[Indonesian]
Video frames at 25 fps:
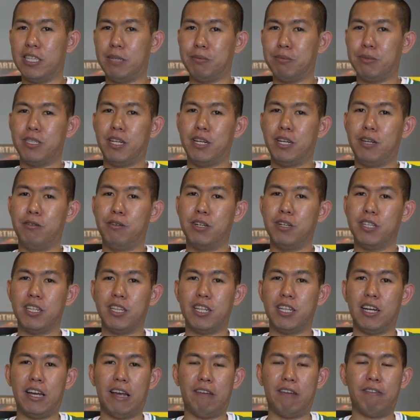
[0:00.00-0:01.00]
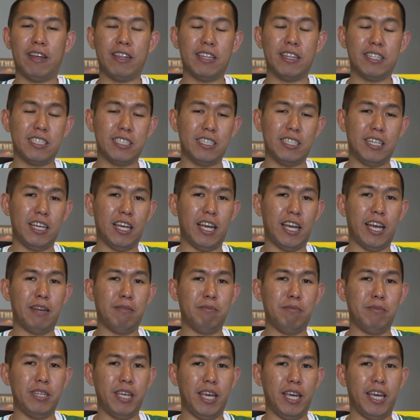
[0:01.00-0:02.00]
tips dari gue tentang fantasy
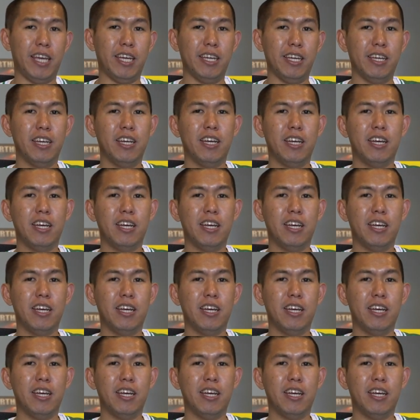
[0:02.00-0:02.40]
NBA.